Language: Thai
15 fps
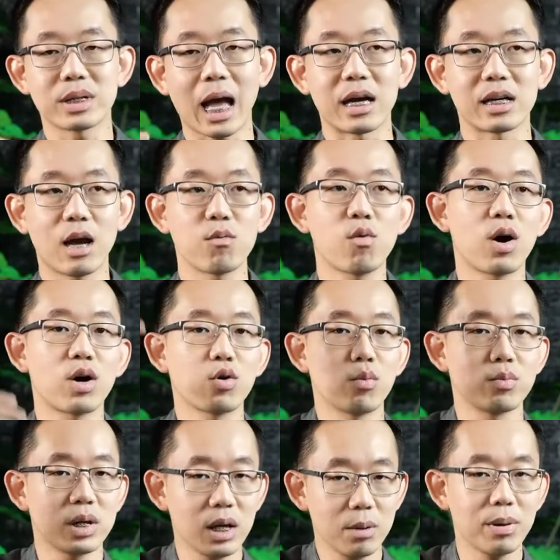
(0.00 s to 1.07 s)
สั่งในวอลลุ่
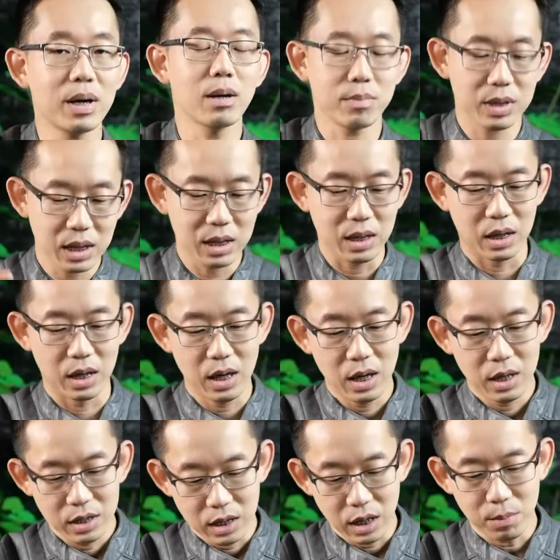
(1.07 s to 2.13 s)
มที่เพิ่มขึ้น
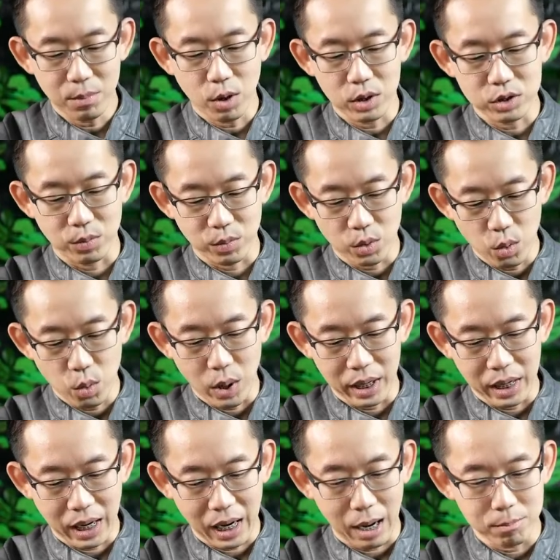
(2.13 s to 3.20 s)
เยอะพอสมควร
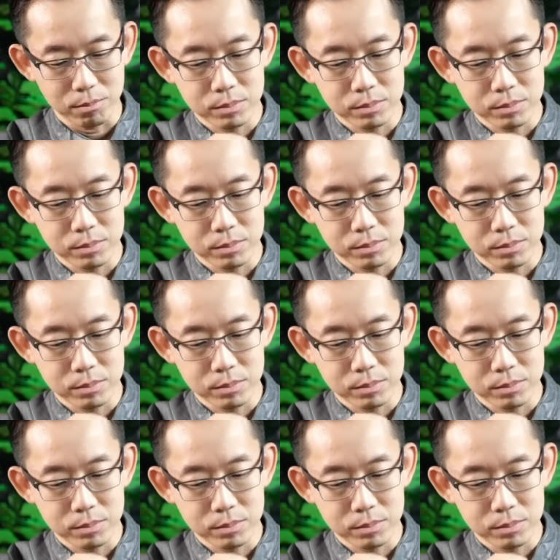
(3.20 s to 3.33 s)
นะครับ